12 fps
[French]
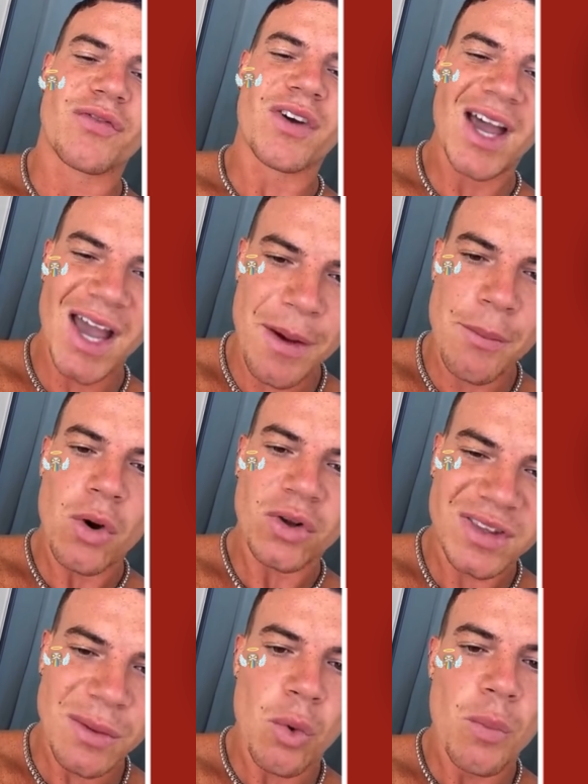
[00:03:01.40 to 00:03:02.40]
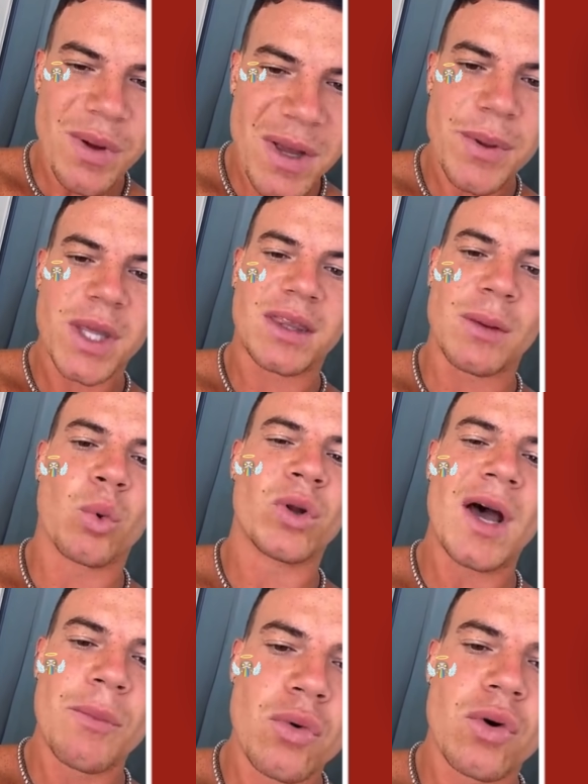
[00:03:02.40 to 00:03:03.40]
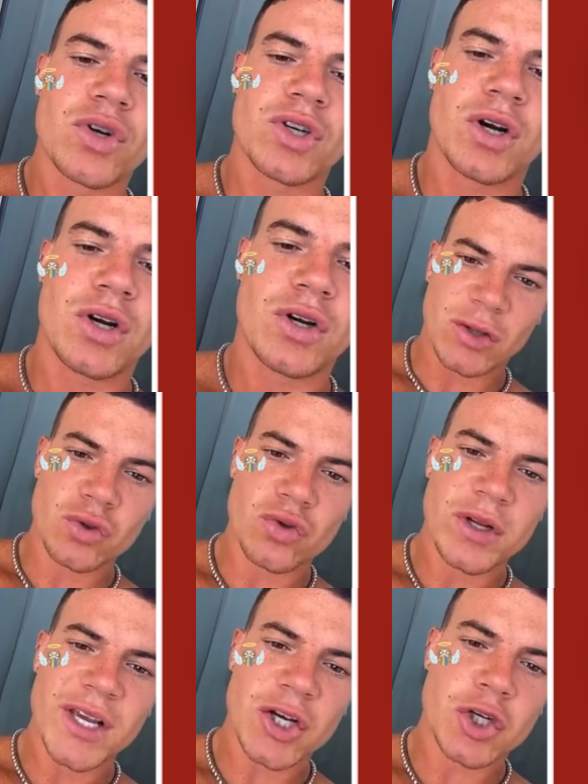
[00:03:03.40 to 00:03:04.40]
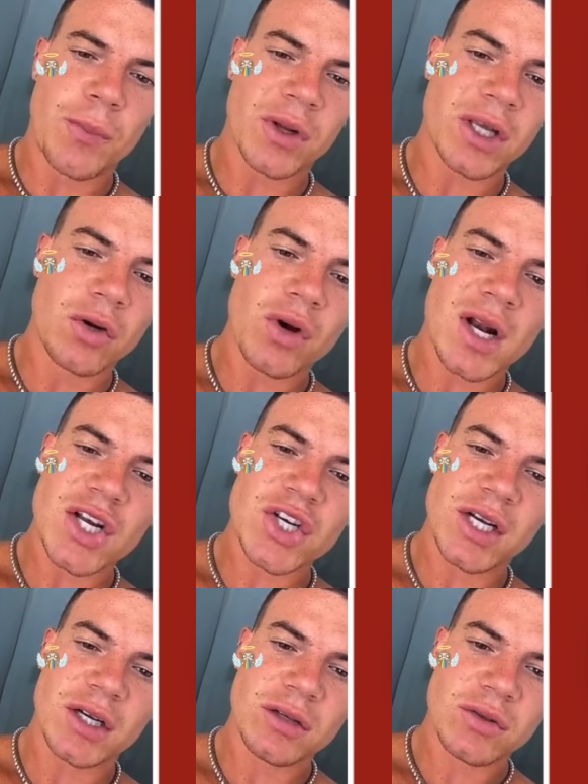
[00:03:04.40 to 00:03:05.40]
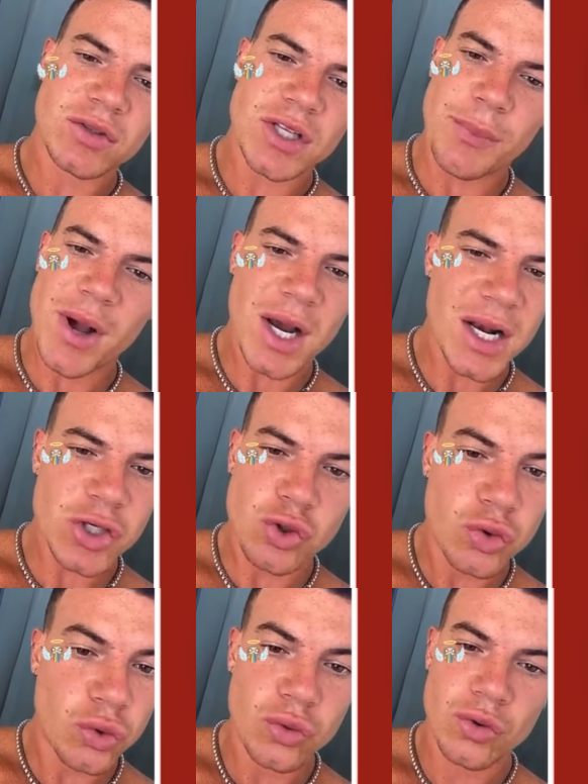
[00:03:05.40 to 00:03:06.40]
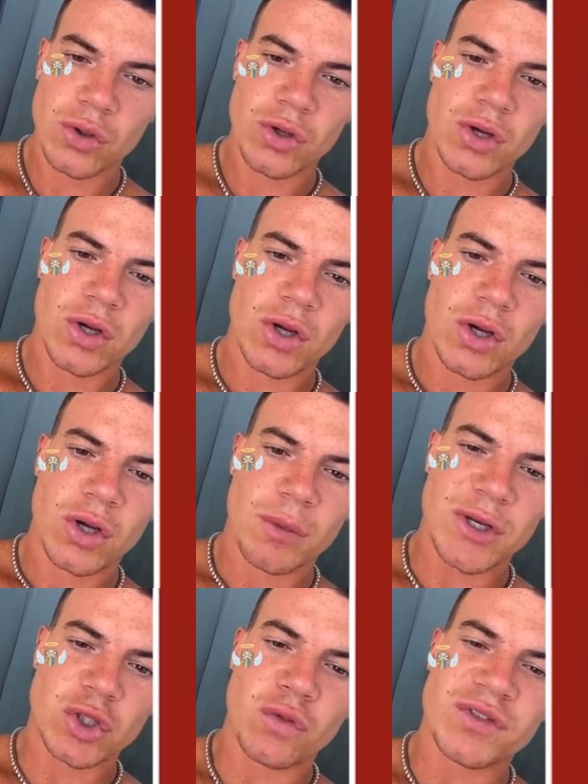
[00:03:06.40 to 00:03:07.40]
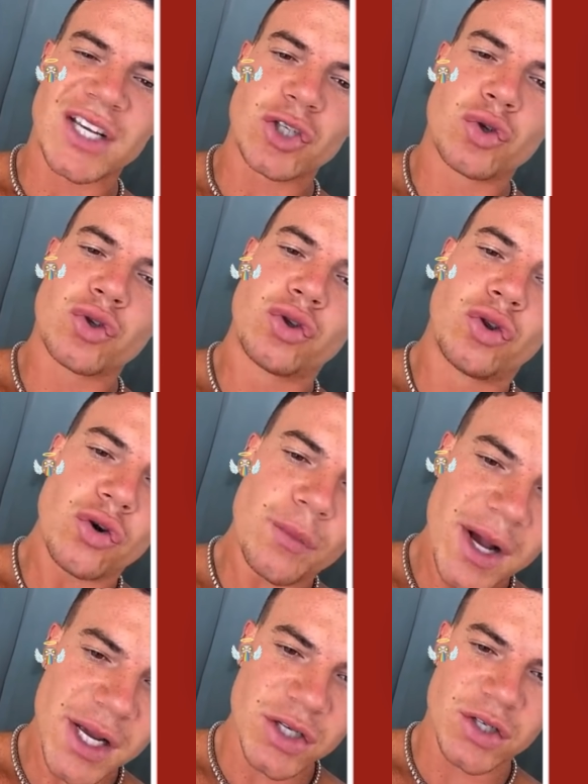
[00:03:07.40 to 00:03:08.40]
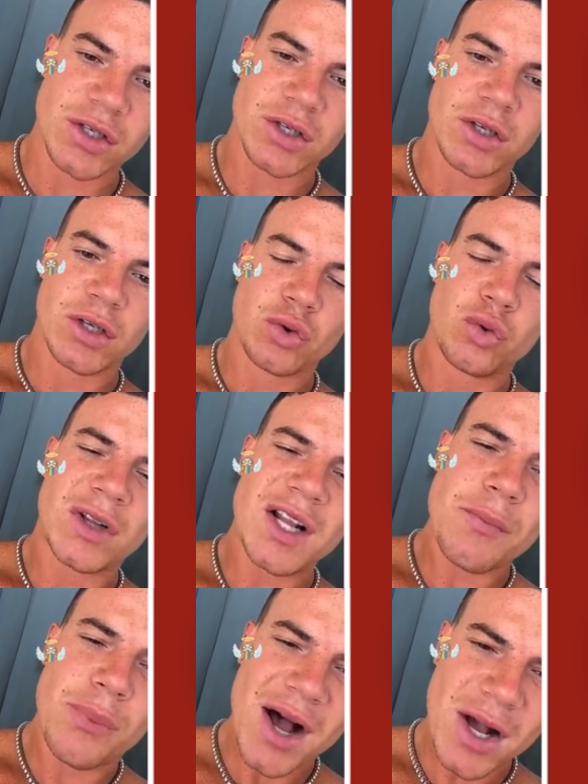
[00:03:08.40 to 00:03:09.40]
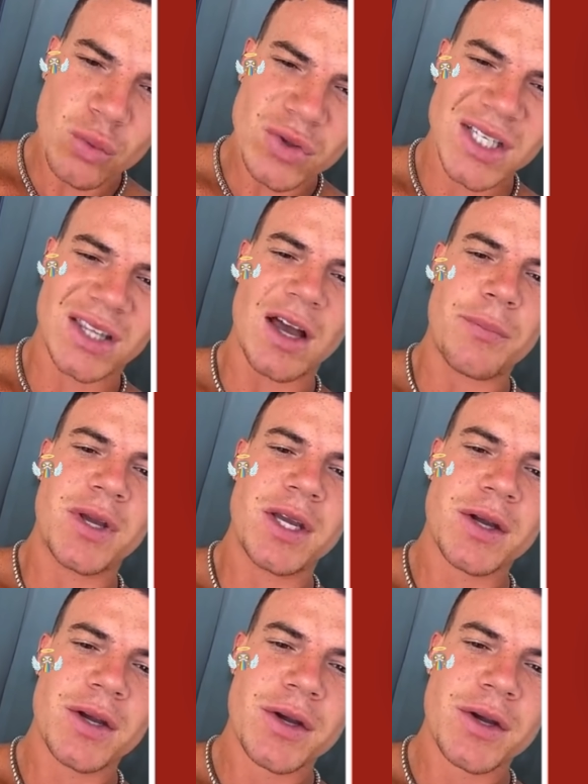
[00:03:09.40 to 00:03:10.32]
vraiment, t'es mon bébé, t'es mon amour, genre les gars, je suis pas en train de le clasher. Hein. C'est pas un clash du tout. Mais je trouve ça juste dommage. Toutes les barres qu'on s'est tapées.